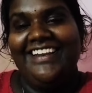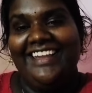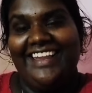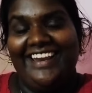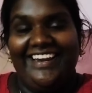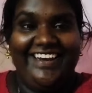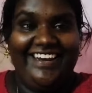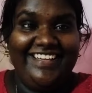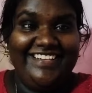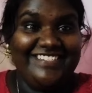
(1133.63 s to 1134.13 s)

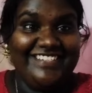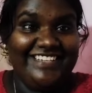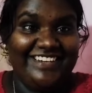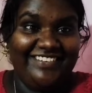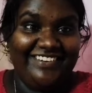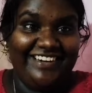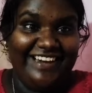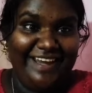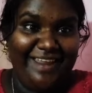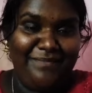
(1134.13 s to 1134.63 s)
என்னை
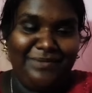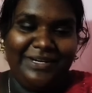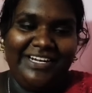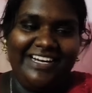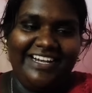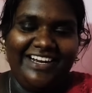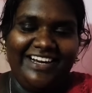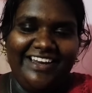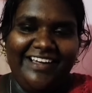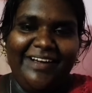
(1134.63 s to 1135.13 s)
நேசிக்கிறவங்க நிறைய பேர்
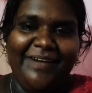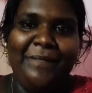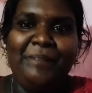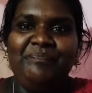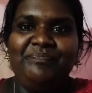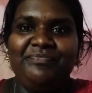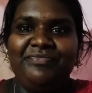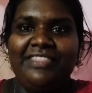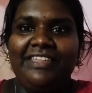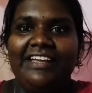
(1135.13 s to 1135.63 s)
இருக்காங்களா
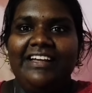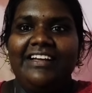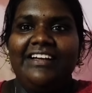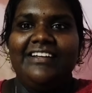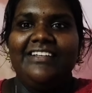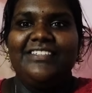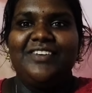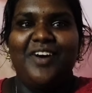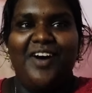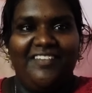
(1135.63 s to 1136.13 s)

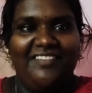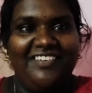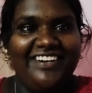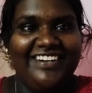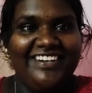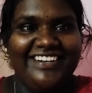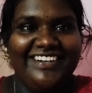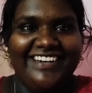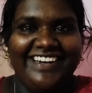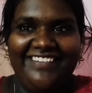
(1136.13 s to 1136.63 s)
ஸோ
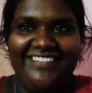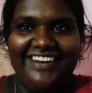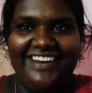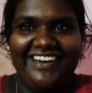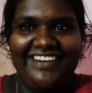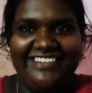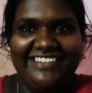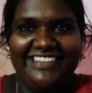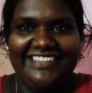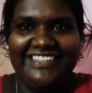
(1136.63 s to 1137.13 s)
அவங்க அவங்க
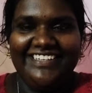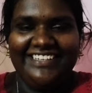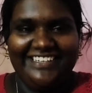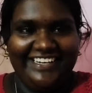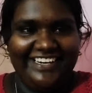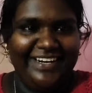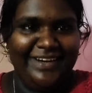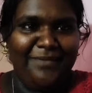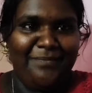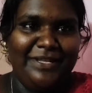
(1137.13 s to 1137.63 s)
வந்து
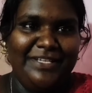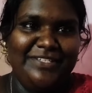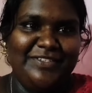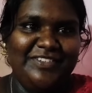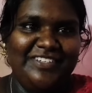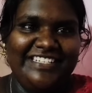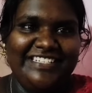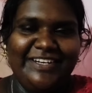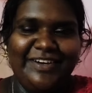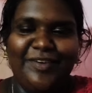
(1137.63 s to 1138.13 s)
எங்கிட்ட பேசணும்னு
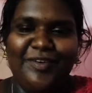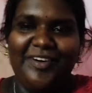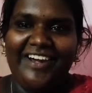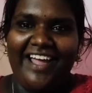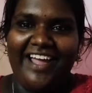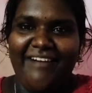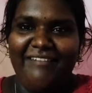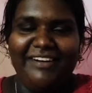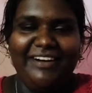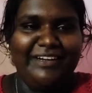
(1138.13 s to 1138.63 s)
நினச்சாலும்
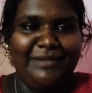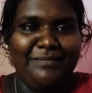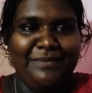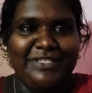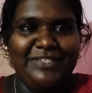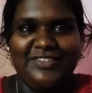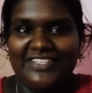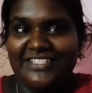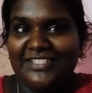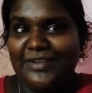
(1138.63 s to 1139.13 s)
இல்லைனா அவங்ககிட்ட
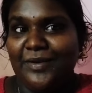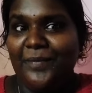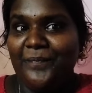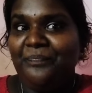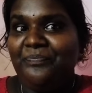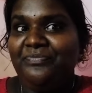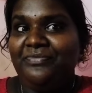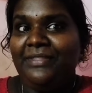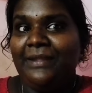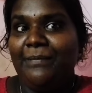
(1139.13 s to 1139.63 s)
பேசணும்னு நினச்சாலும்
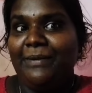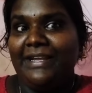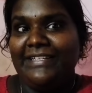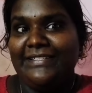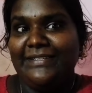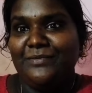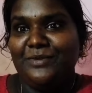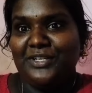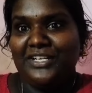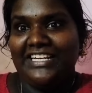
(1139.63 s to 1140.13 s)
பேச
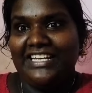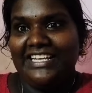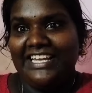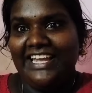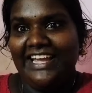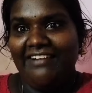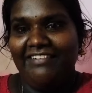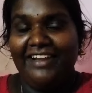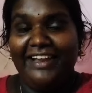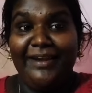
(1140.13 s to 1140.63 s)
முடியலையே
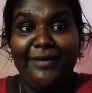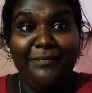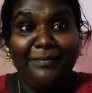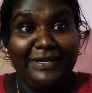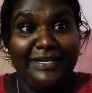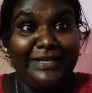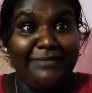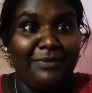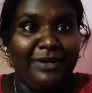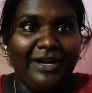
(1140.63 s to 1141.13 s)
அவங்க என்ன
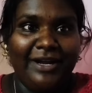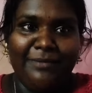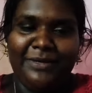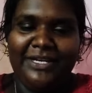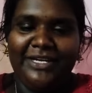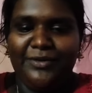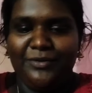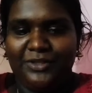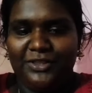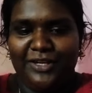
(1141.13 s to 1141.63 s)
பண்ணிட்டு இருப்பாங்க
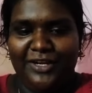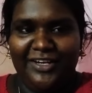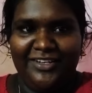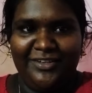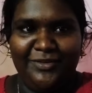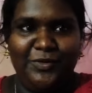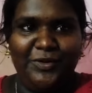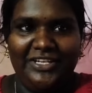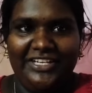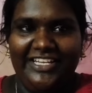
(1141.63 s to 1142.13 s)
அப்படின்ற ஒரு தாட்
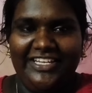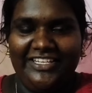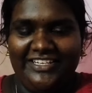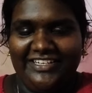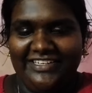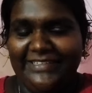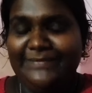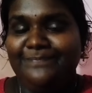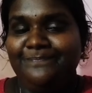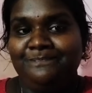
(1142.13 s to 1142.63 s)
ஓடிட்டே
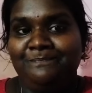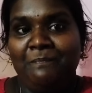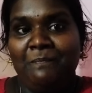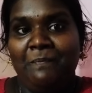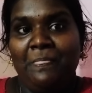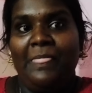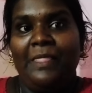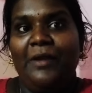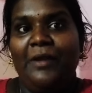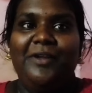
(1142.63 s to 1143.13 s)
இருக்குது
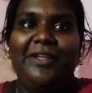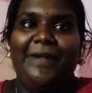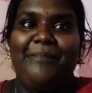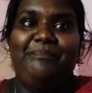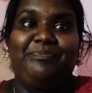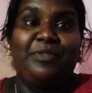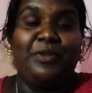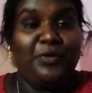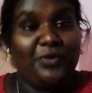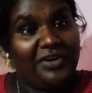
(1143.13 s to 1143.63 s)
ஓகே
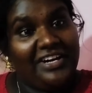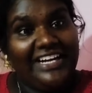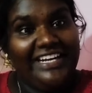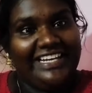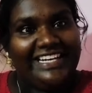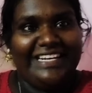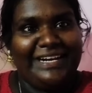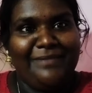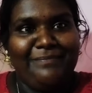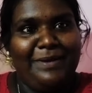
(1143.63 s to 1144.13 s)
ஒரு நாள்
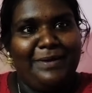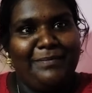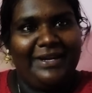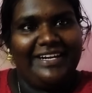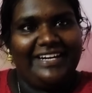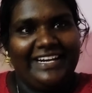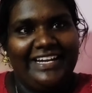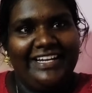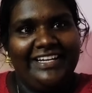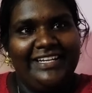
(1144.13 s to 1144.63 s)
நீங்கள் ட்ரை பண்ணி
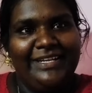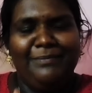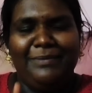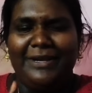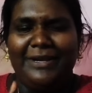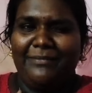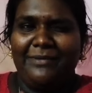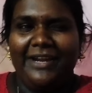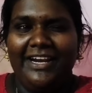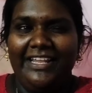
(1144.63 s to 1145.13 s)
பாருங்கள் இப்படி
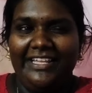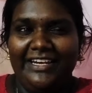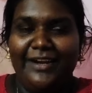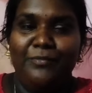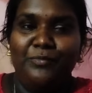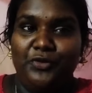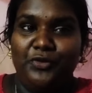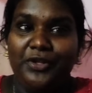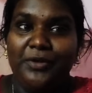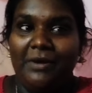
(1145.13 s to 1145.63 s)
நம்மளால் இருக்க
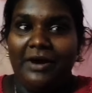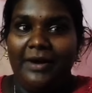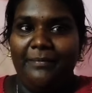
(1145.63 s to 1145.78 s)
முடியுமா